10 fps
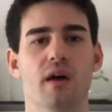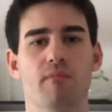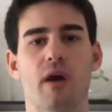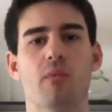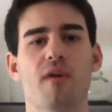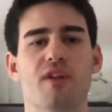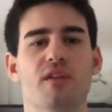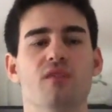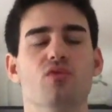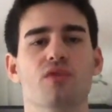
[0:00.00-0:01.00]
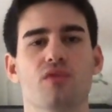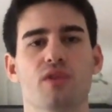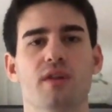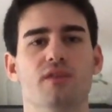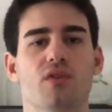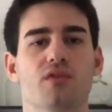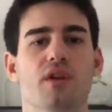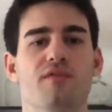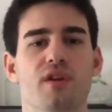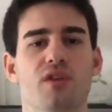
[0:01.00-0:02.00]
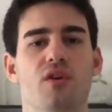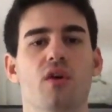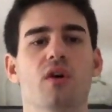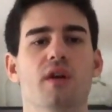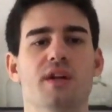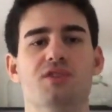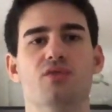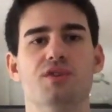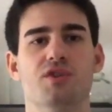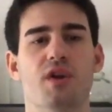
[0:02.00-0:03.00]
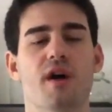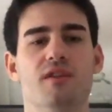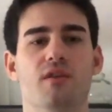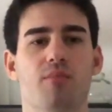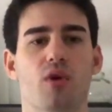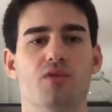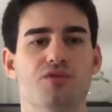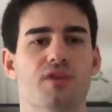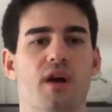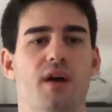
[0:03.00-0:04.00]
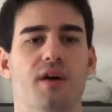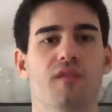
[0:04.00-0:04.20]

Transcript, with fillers: ma come avrete intuito dal titolo del video, la situazione è a dir poco strana.